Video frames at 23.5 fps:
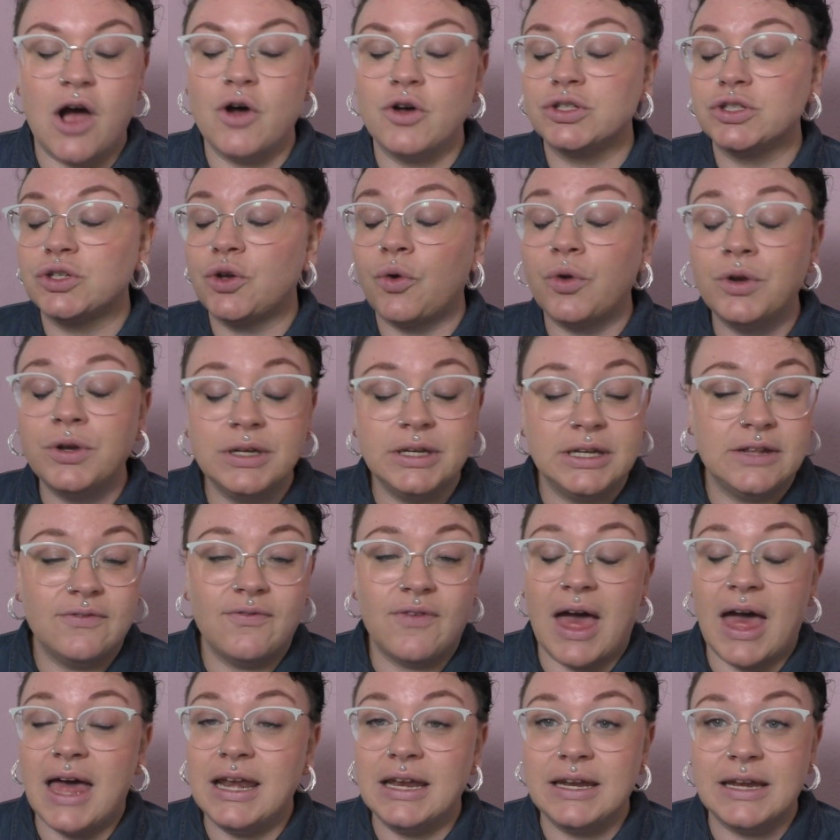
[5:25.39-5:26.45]
Aus Gründen, die
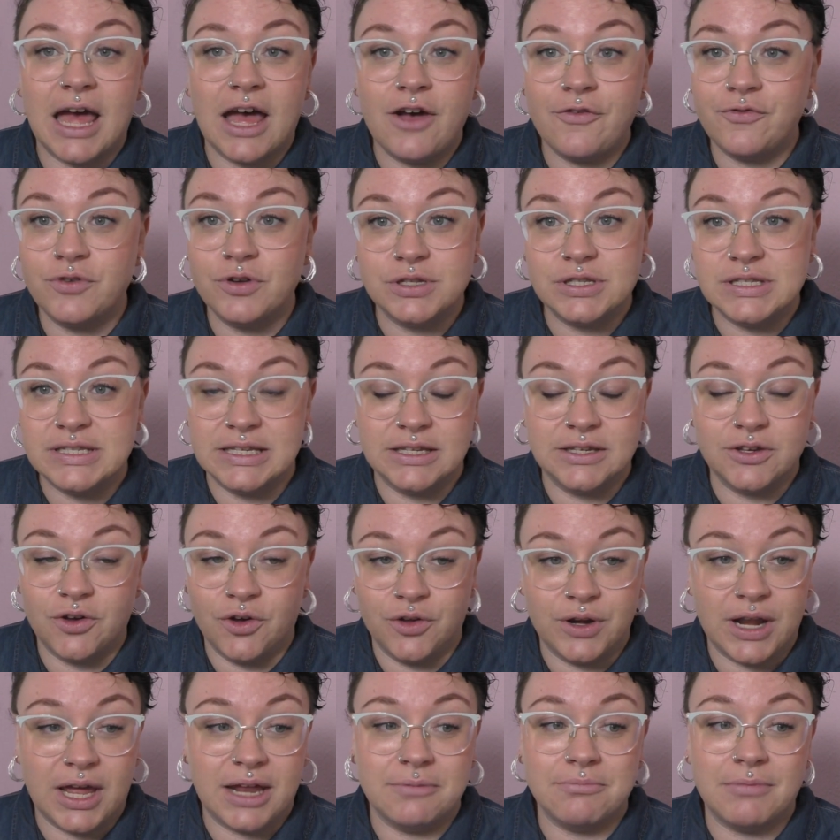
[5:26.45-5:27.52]
wir alle nachvollziehen
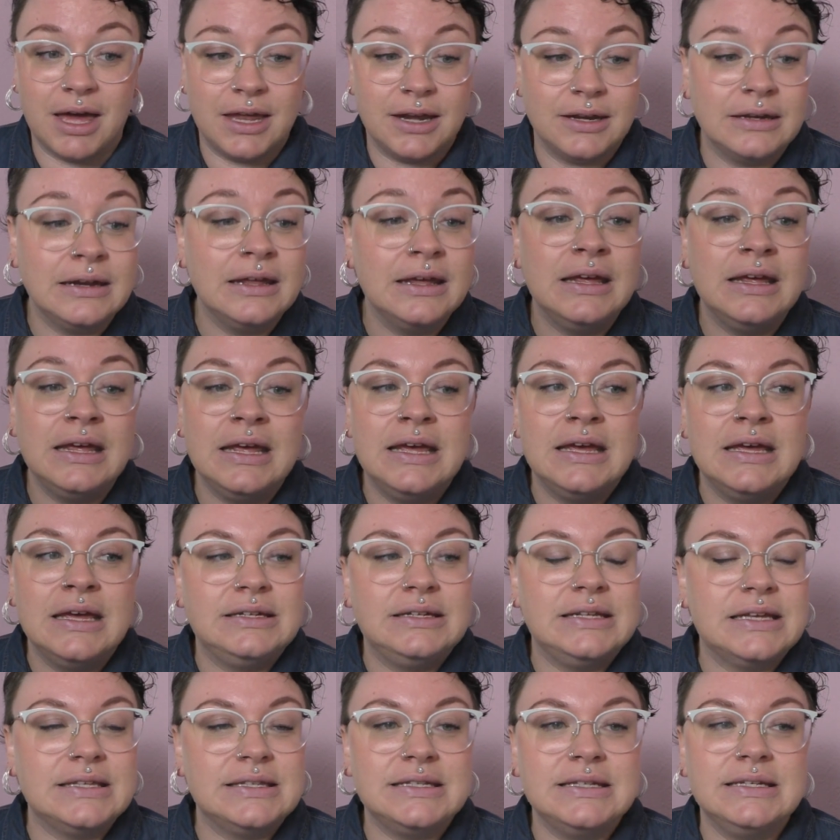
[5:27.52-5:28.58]
können. Ein Mann,
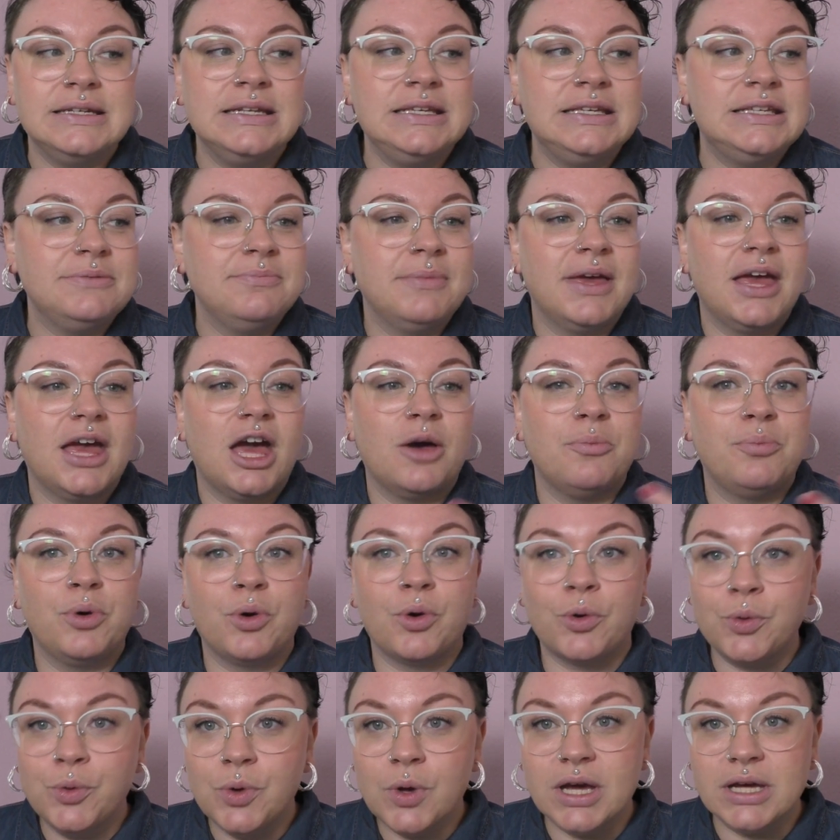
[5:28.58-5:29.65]
der sie nicht mehr
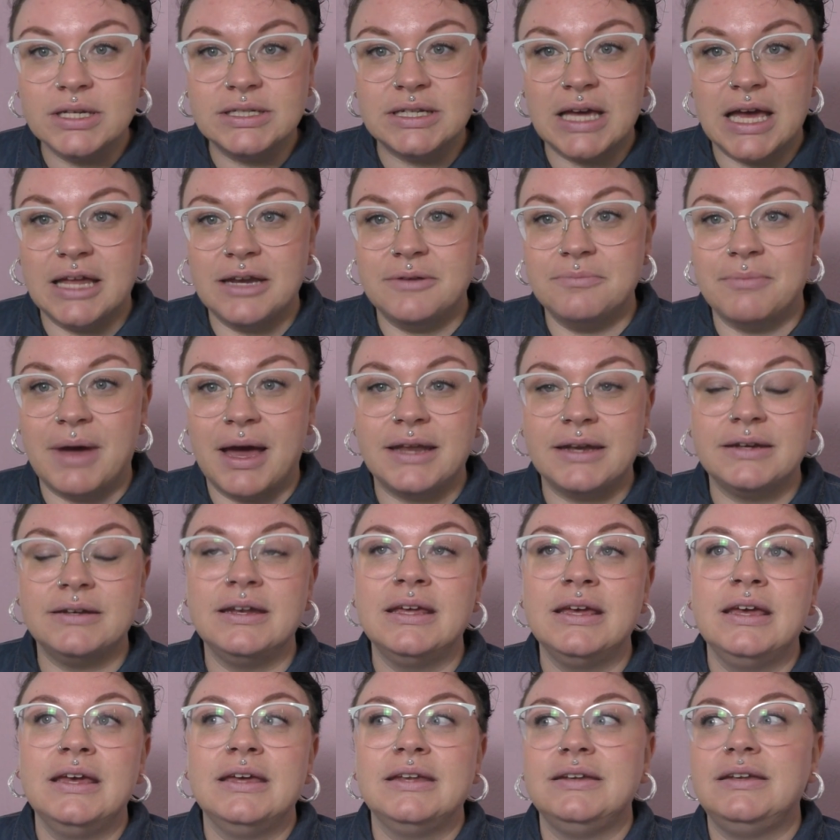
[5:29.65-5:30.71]
berührt, ein
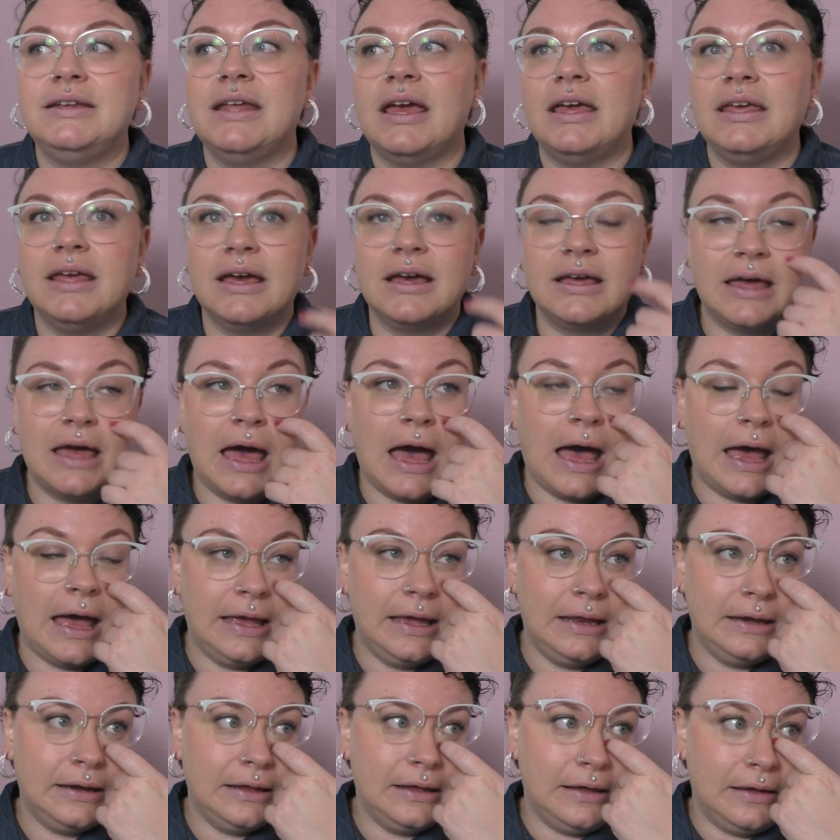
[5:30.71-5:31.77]
Mann, der ihr
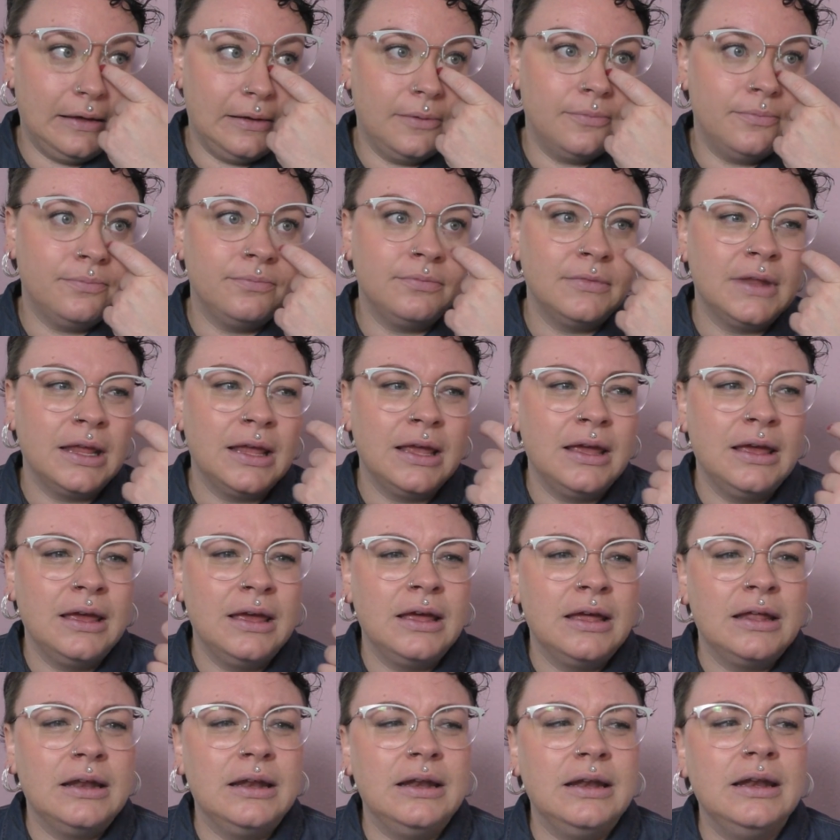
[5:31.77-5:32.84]
keine
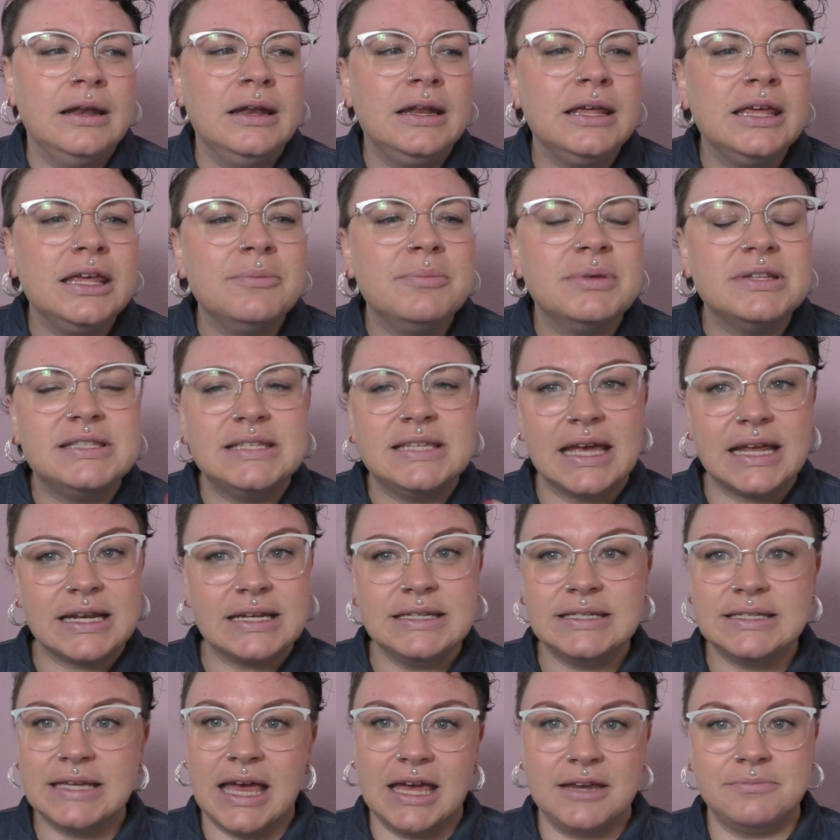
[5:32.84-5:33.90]
Liebe,
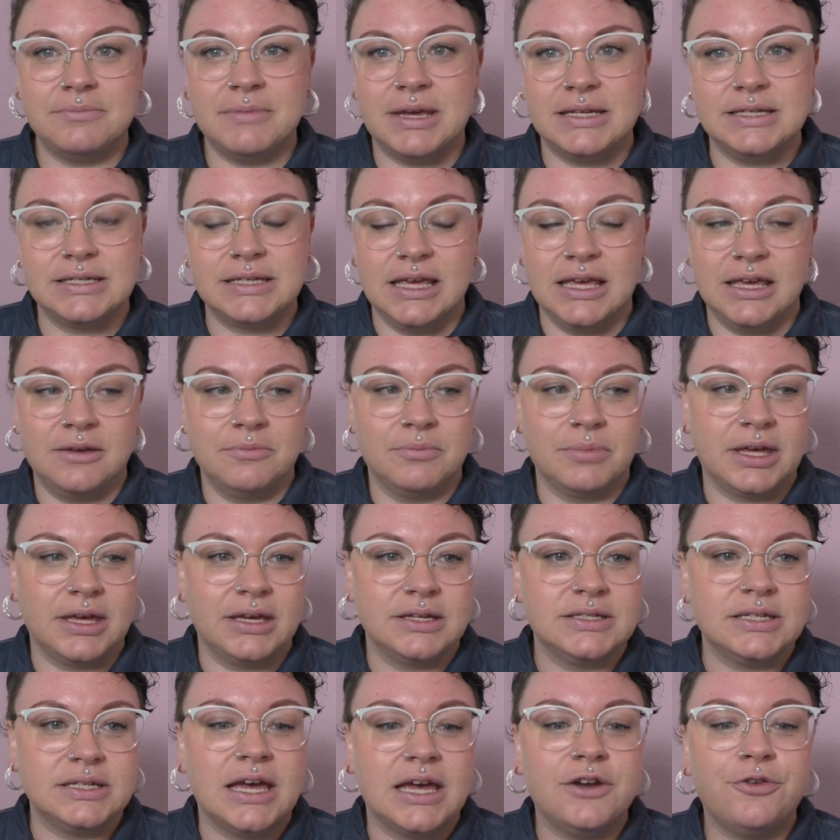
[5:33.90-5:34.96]
Zärtlichkeit mehr entgegenbringt.